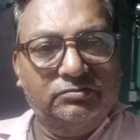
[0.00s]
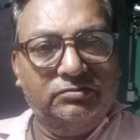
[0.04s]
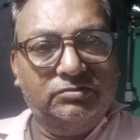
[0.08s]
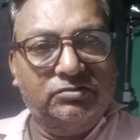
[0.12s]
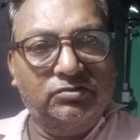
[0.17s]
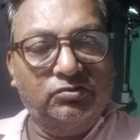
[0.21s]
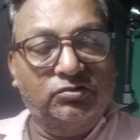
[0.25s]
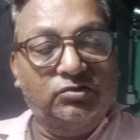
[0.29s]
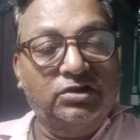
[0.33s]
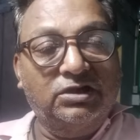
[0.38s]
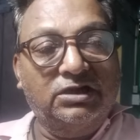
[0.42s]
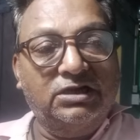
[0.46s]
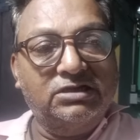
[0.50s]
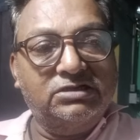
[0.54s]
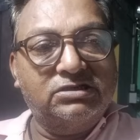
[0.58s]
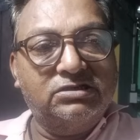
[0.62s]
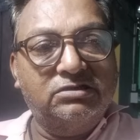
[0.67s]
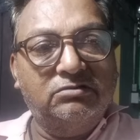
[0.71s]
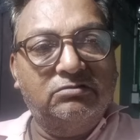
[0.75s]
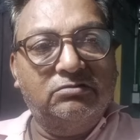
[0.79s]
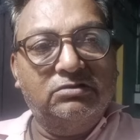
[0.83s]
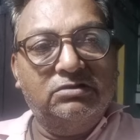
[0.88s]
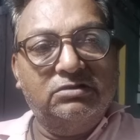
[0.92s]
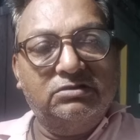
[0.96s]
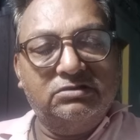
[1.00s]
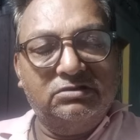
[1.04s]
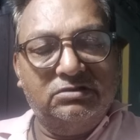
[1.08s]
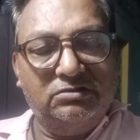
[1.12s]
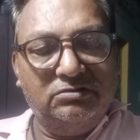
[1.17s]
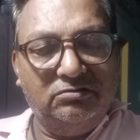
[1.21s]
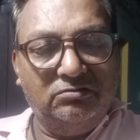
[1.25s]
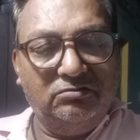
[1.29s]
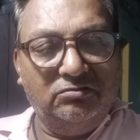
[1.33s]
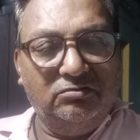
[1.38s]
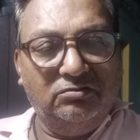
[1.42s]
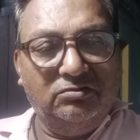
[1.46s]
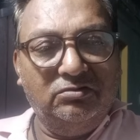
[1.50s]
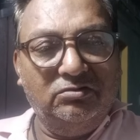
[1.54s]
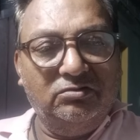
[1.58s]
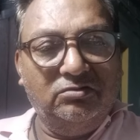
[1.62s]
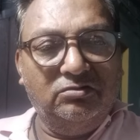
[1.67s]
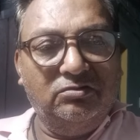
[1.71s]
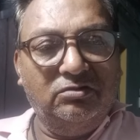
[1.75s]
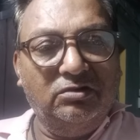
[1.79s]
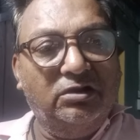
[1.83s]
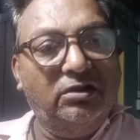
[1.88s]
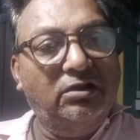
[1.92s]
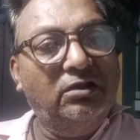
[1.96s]
সর্দি কাশি হয়েছে ওই
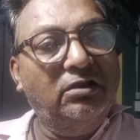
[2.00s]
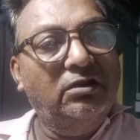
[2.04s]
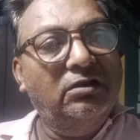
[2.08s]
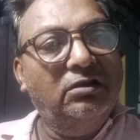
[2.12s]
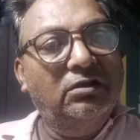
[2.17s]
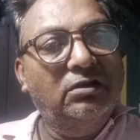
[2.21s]
জন্যই